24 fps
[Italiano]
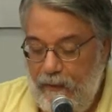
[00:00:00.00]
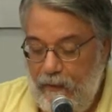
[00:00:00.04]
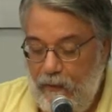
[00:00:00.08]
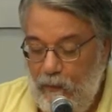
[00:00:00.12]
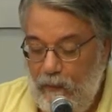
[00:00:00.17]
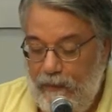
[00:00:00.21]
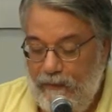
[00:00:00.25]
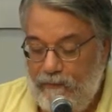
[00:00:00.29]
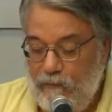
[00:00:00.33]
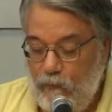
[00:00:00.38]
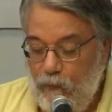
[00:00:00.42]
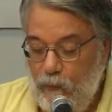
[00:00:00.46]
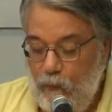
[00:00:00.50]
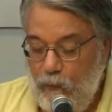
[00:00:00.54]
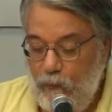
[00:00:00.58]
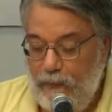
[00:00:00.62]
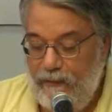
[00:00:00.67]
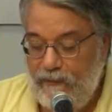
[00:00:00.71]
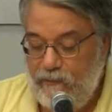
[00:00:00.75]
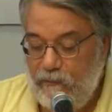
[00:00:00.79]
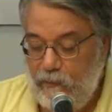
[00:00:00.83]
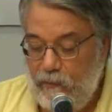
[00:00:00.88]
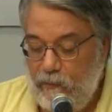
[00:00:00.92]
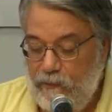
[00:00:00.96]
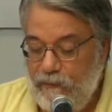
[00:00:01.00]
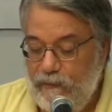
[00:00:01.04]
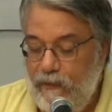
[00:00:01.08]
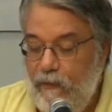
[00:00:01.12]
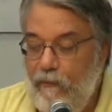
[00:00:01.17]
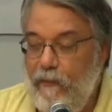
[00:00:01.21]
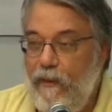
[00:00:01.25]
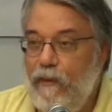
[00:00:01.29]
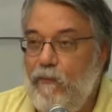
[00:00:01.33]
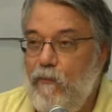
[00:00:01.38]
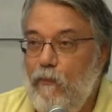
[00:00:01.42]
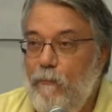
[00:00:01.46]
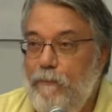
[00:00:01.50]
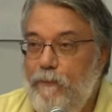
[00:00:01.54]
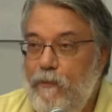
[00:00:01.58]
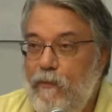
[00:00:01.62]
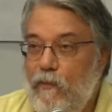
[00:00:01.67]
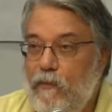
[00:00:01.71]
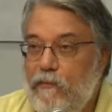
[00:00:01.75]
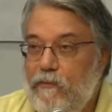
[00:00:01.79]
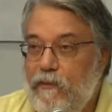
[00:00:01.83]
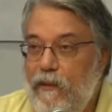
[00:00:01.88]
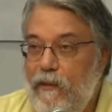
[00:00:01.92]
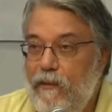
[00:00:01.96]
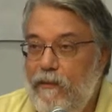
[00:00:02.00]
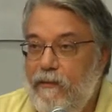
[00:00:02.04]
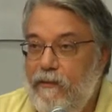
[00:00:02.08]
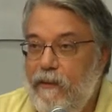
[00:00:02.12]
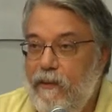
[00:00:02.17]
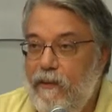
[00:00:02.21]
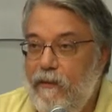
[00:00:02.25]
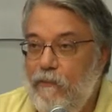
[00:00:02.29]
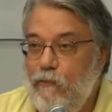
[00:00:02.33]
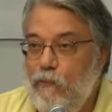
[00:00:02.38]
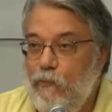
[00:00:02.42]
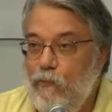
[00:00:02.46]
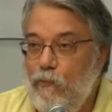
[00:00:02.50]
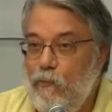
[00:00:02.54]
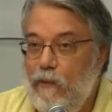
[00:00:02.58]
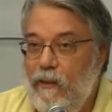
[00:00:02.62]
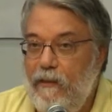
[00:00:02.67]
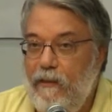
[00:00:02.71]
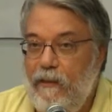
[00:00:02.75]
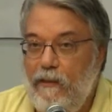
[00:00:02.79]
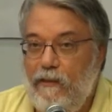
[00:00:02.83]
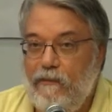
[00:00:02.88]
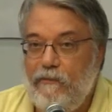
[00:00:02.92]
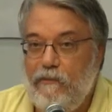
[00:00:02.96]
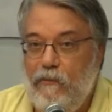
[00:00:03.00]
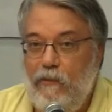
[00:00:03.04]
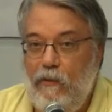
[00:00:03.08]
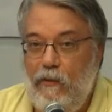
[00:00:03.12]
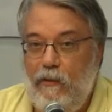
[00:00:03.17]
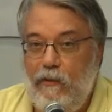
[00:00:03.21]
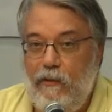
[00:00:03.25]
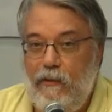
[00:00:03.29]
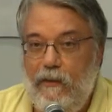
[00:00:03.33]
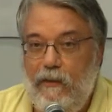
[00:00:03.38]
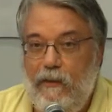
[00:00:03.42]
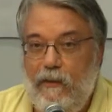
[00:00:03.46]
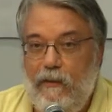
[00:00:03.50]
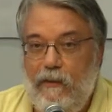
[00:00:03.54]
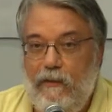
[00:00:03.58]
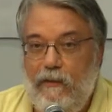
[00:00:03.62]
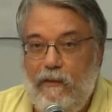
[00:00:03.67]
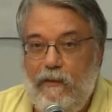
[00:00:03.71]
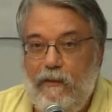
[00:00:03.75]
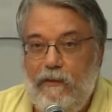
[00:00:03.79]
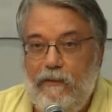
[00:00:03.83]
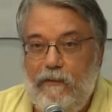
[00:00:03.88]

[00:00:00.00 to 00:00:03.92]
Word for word: Ora su questo c'è una copiosa letteratura nella storia